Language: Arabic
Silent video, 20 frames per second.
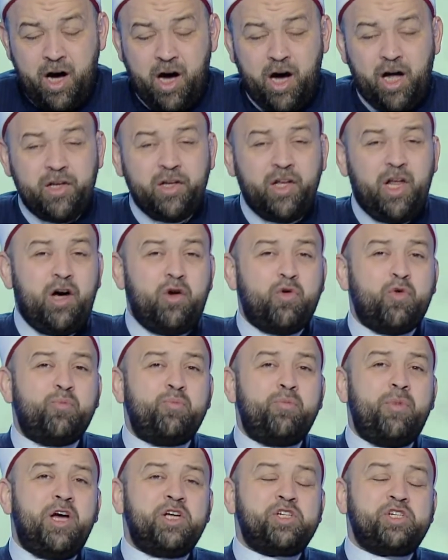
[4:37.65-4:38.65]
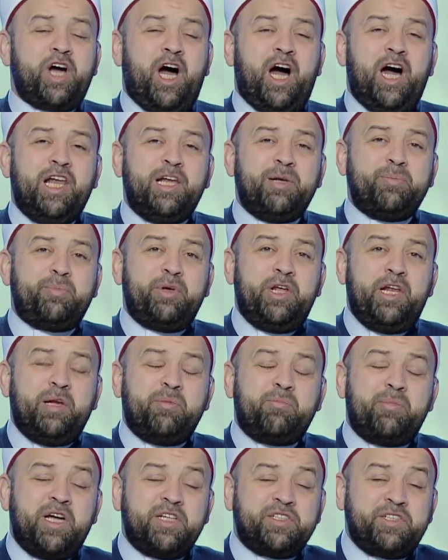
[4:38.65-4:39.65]
اللهم اجعل
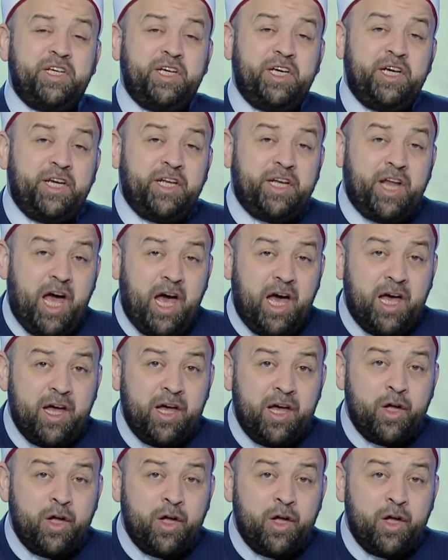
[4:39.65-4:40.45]
بالمدينة